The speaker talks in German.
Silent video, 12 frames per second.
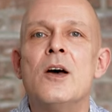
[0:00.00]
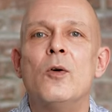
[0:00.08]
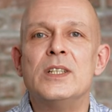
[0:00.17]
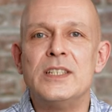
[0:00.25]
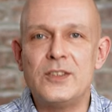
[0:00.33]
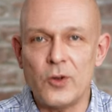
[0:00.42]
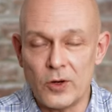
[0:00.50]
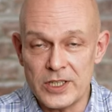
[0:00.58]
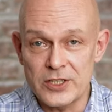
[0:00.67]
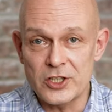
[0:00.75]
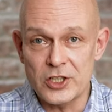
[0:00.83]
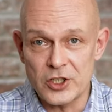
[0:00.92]
Und die
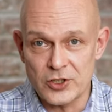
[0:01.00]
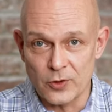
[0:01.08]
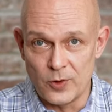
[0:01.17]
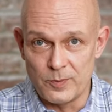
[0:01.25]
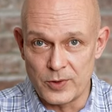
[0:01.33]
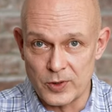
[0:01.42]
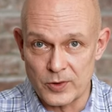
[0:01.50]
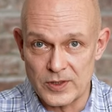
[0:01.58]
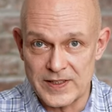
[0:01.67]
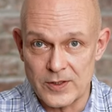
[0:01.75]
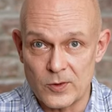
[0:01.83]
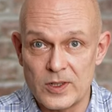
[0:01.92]
deutsche
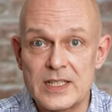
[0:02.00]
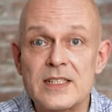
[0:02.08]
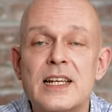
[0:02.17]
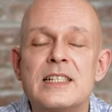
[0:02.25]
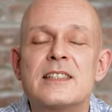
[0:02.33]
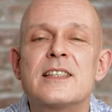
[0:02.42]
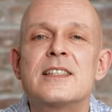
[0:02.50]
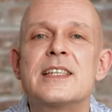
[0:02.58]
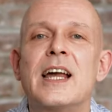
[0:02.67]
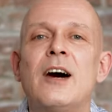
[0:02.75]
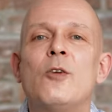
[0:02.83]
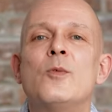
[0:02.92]
Stromproduktion ist letztes
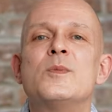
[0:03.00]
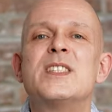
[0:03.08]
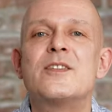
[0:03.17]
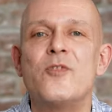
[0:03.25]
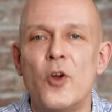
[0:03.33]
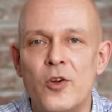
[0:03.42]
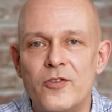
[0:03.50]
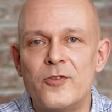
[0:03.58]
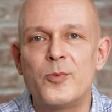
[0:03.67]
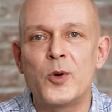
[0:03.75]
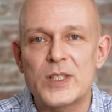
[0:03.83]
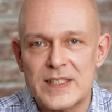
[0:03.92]
Jahr um
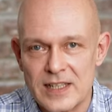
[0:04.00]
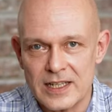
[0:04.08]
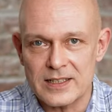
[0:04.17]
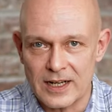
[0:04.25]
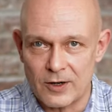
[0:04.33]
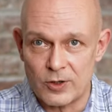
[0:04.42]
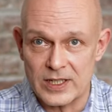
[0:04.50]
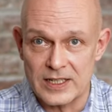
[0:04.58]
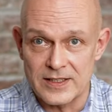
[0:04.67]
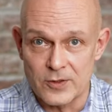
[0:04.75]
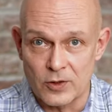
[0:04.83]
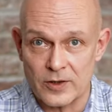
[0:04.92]
12 Prozent auch
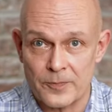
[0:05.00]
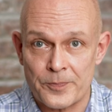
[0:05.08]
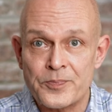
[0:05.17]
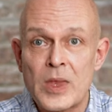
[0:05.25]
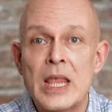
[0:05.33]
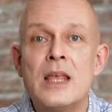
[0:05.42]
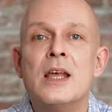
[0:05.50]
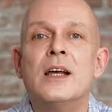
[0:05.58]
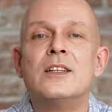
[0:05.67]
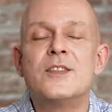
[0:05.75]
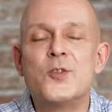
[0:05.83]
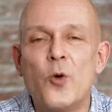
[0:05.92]
gesunken.
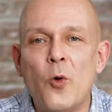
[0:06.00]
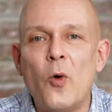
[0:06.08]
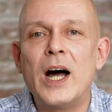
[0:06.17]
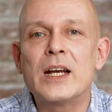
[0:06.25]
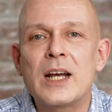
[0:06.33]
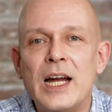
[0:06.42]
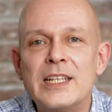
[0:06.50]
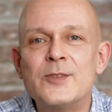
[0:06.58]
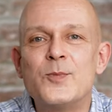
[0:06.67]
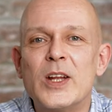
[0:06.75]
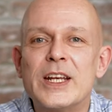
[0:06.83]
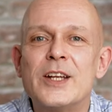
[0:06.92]
So
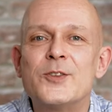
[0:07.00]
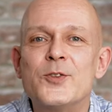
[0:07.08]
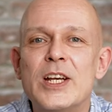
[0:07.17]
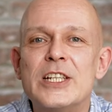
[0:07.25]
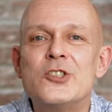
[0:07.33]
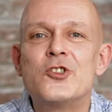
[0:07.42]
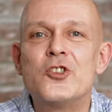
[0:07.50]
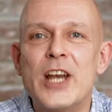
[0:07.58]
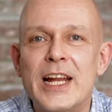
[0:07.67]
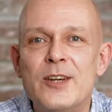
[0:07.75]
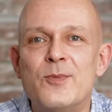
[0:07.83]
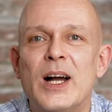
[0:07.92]
erreicht man natürlich
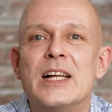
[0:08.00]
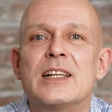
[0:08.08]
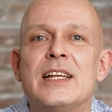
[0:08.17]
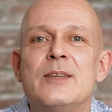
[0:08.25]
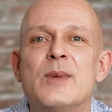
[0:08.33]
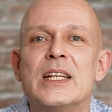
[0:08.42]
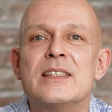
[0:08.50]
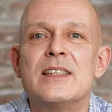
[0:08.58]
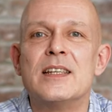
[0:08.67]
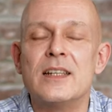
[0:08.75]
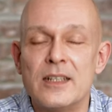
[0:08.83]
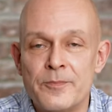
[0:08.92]
schnell mal
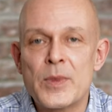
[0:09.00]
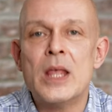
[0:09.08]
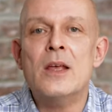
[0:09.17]
Klimaziele.